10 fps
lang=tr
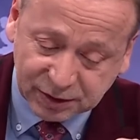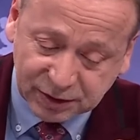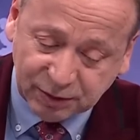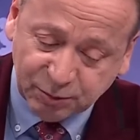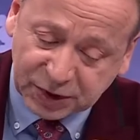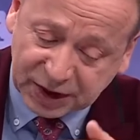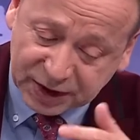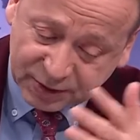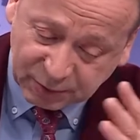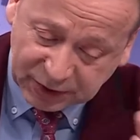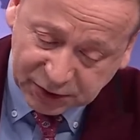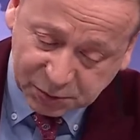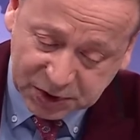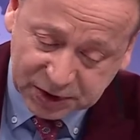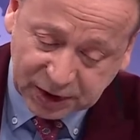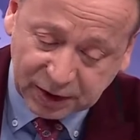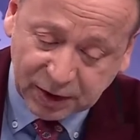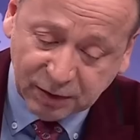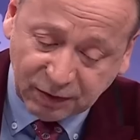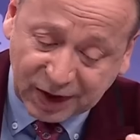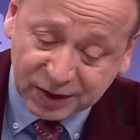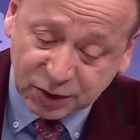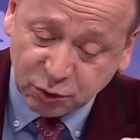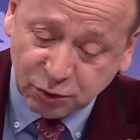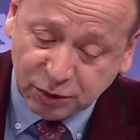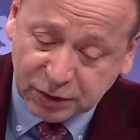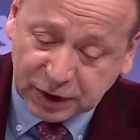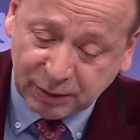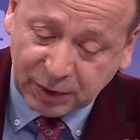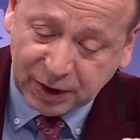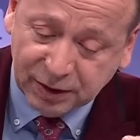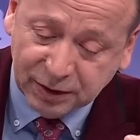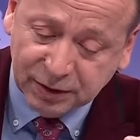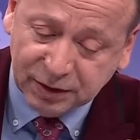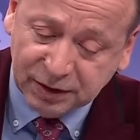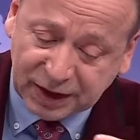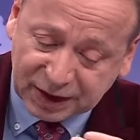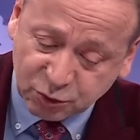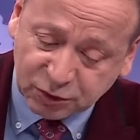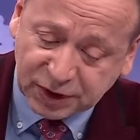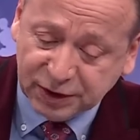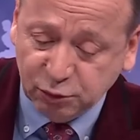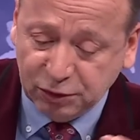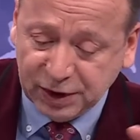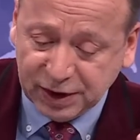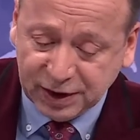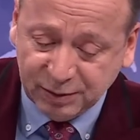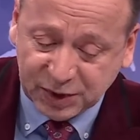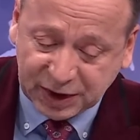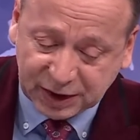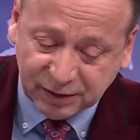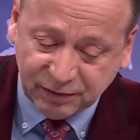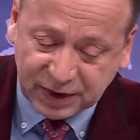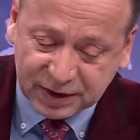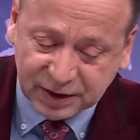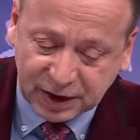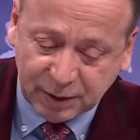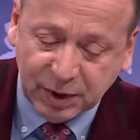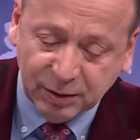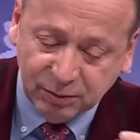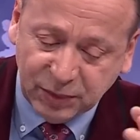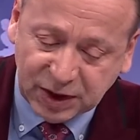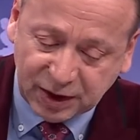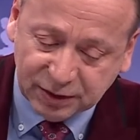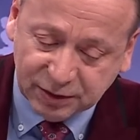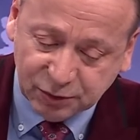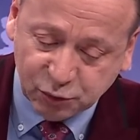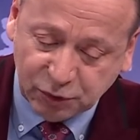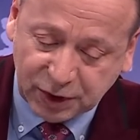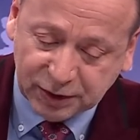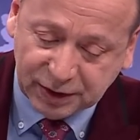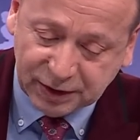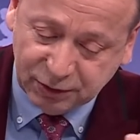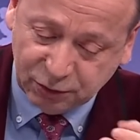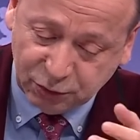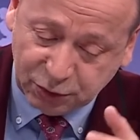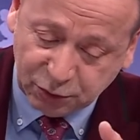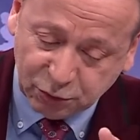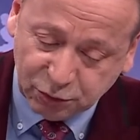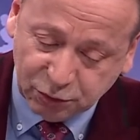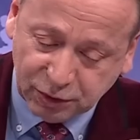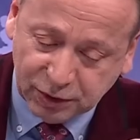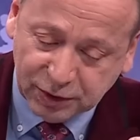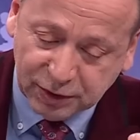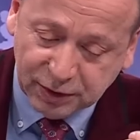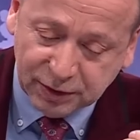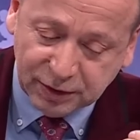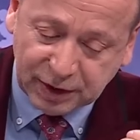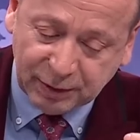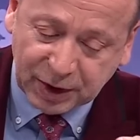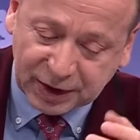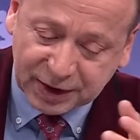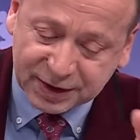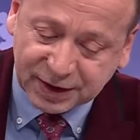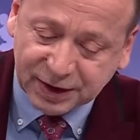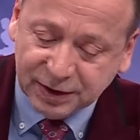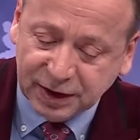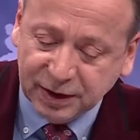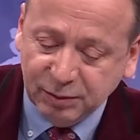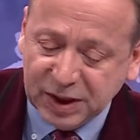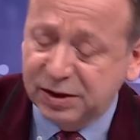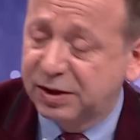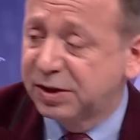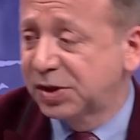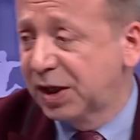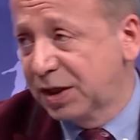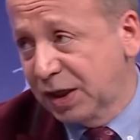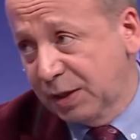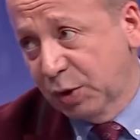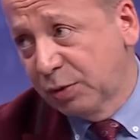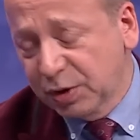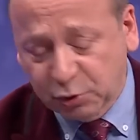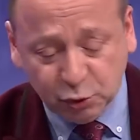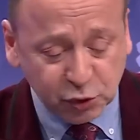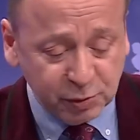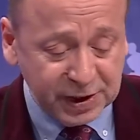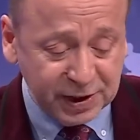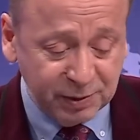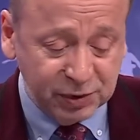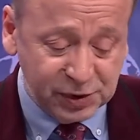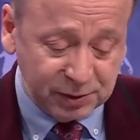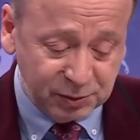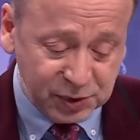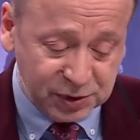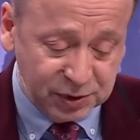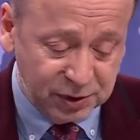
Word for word: E, prensip anlaşmasına vardığı söyleniyor ama Lazio'dan da Torreira'ya bir teklif var. Ama Milan şu anda e, önde görünüyor. Ama Galatasaray'ın da belirleyeceği rakama göre görüşmeler yapılacakmış.